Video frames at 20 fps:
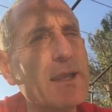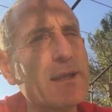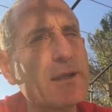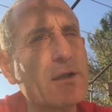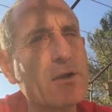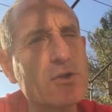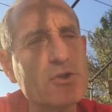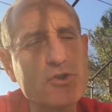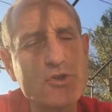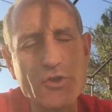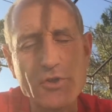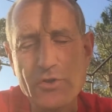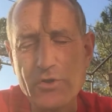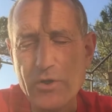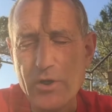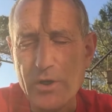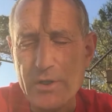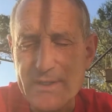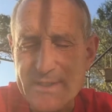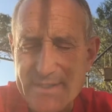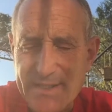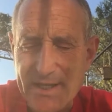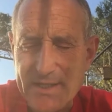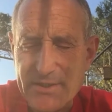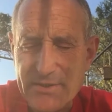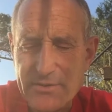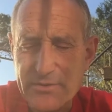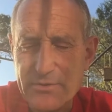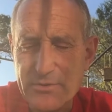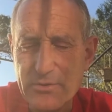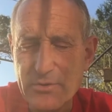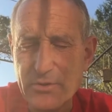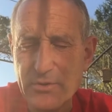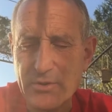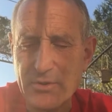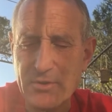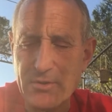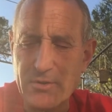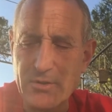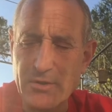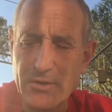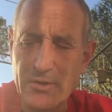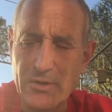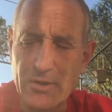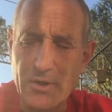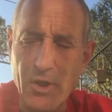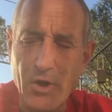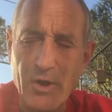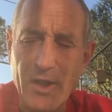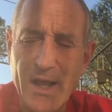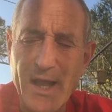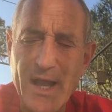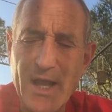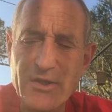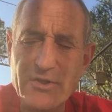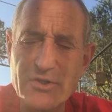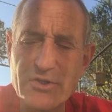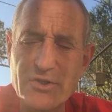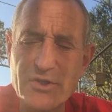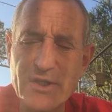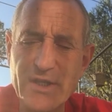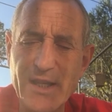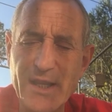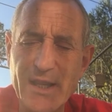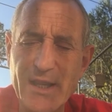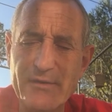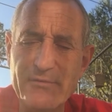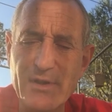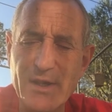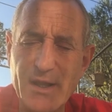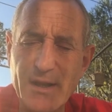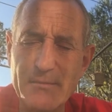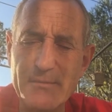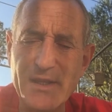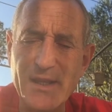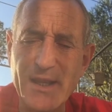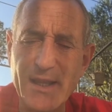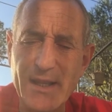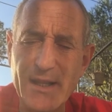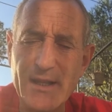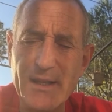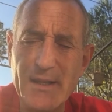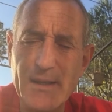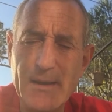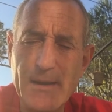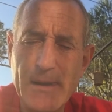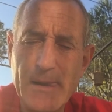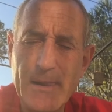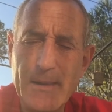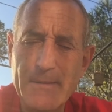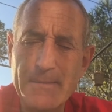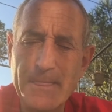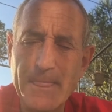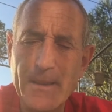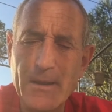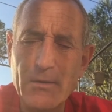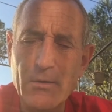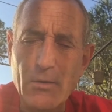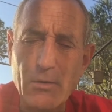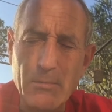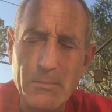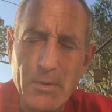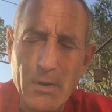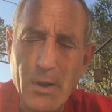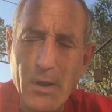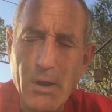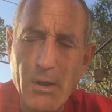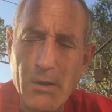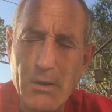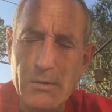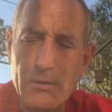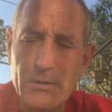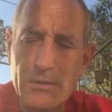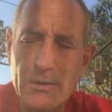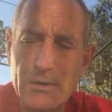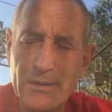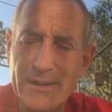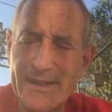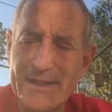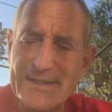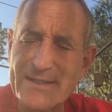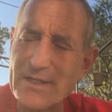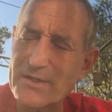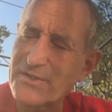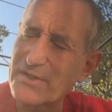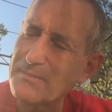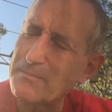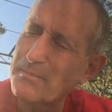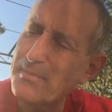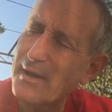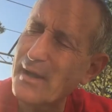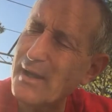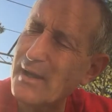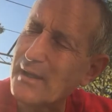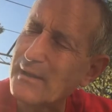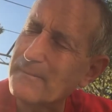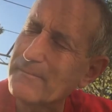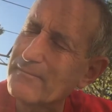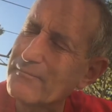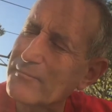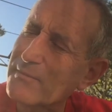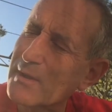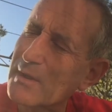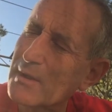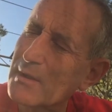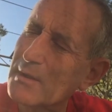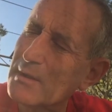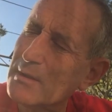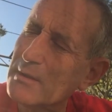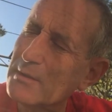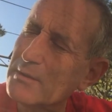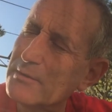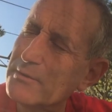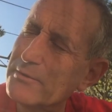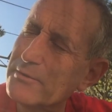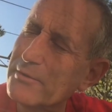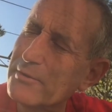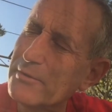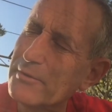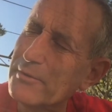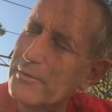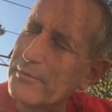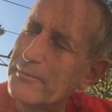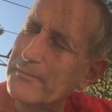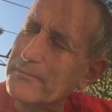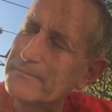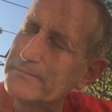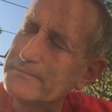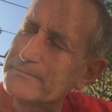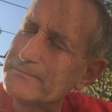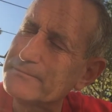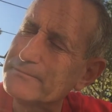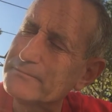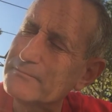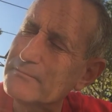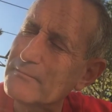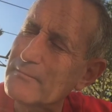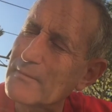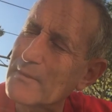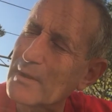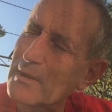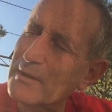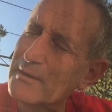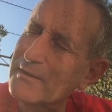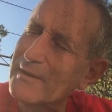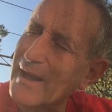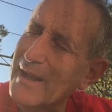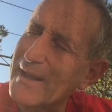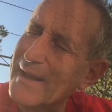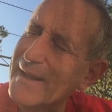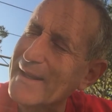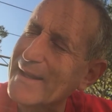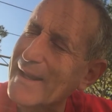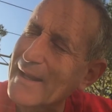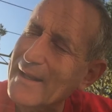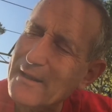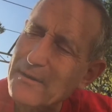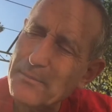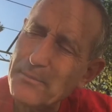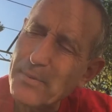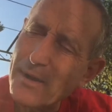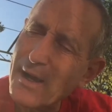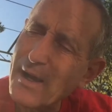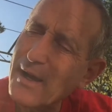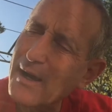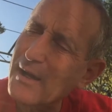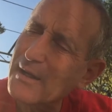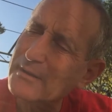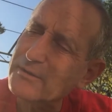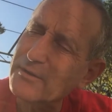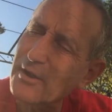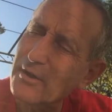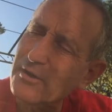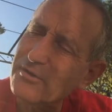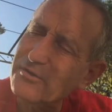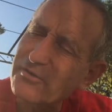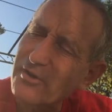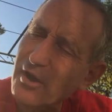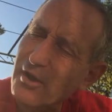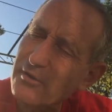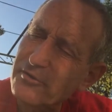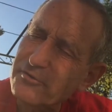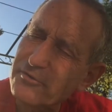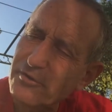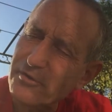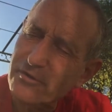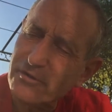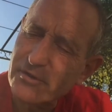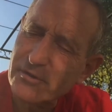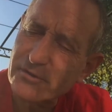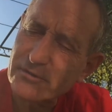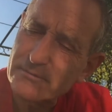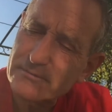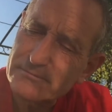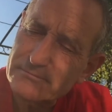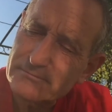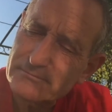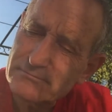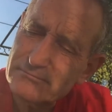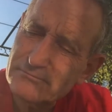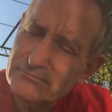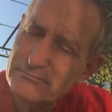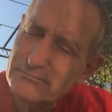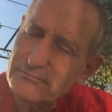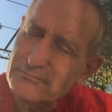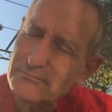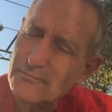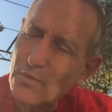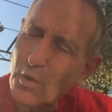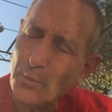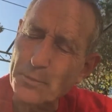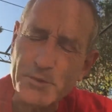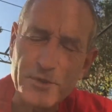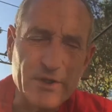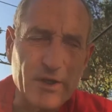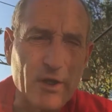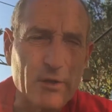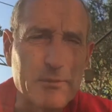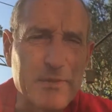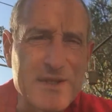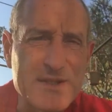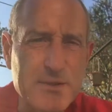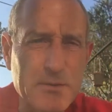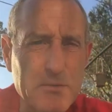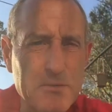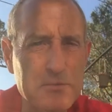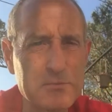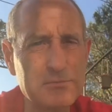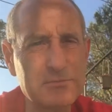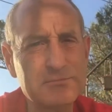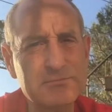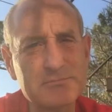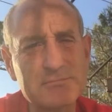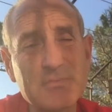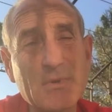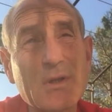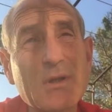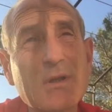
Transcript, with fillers: Et quand je colle ça sur euh, l'ancrage, je dirais, voilà, Michel, comprends qu'il ne s'agit pas de d'aller quelque part dans le sens d'obtenir une maison,